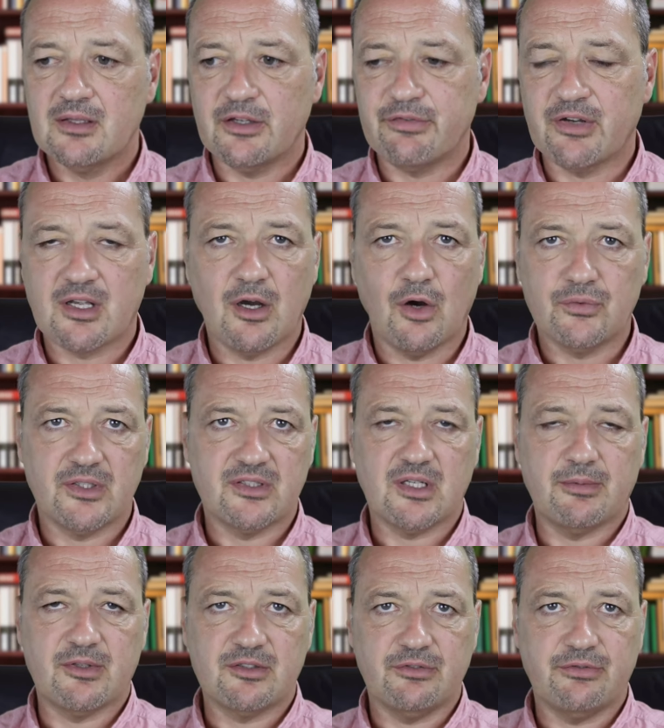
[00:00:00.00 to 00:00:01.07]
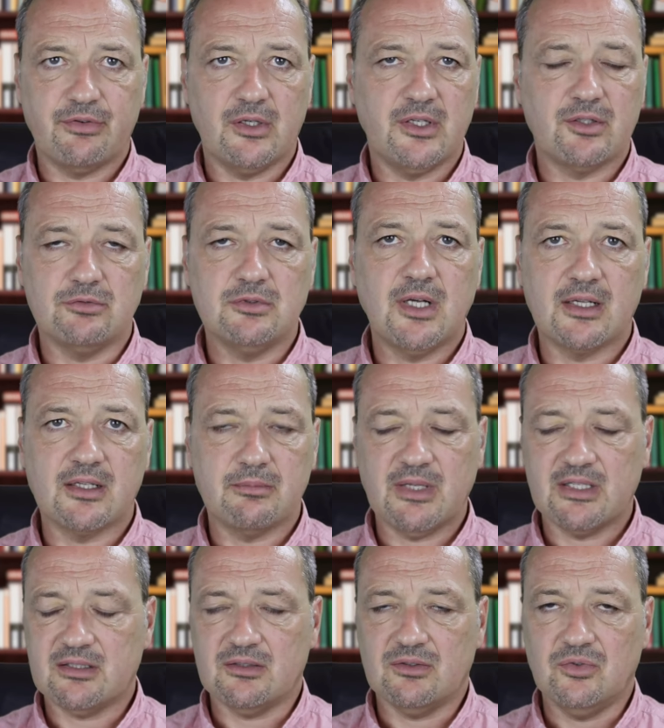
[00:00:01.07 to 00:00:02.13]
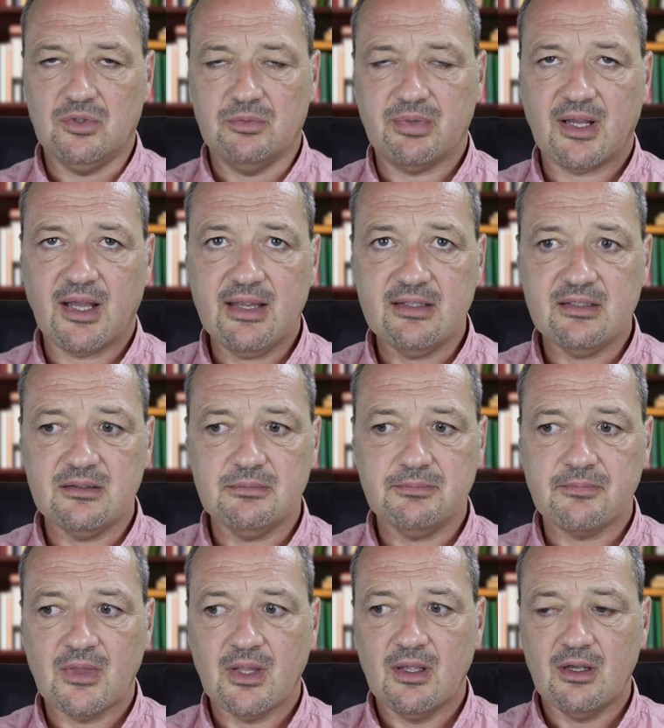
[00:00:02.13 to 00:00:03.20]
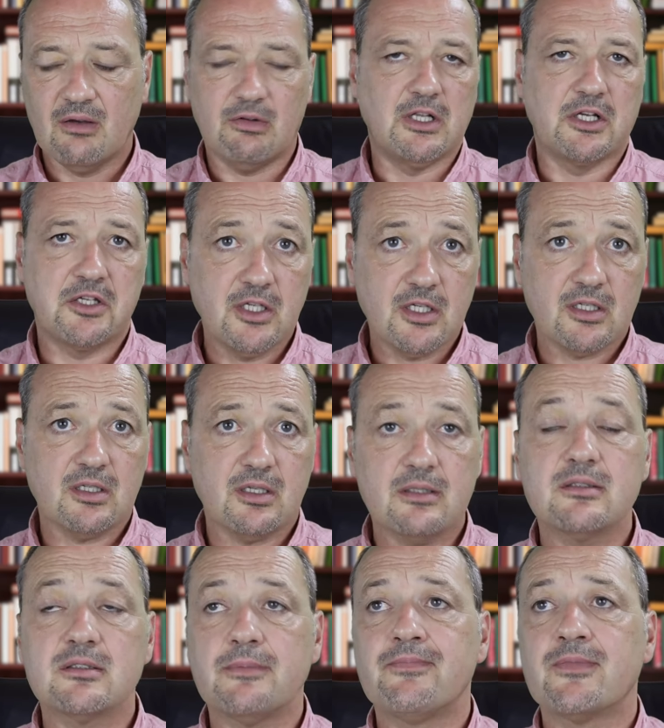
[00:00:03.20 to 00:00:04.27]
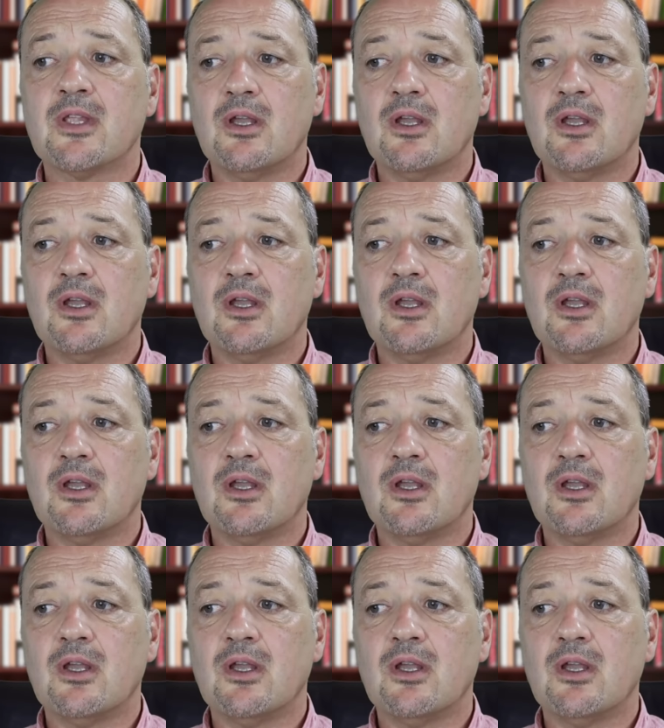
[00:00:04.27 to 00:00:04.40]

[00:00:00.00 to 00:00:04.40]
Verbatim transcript: Der verkauft es aber zu völlig unangemessen hohen Preisen, weil er gierig ist.